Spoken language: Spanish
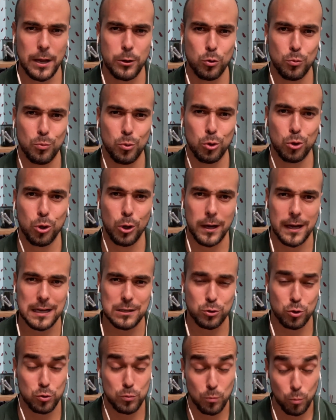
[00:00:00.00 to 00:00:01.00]
hay un mundo de
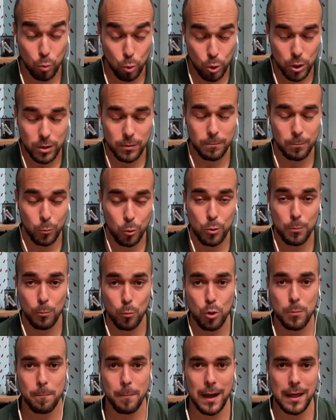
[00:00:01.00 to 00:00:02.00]
casos muy, muy,
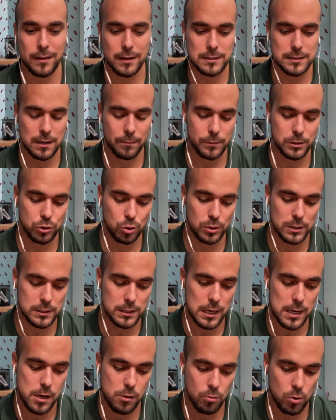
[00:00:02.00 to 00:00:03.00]
muy padres que menciona
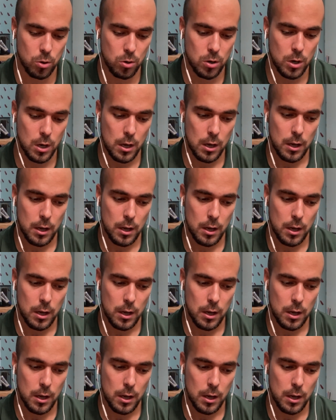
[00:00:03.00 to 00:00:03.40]
este libro,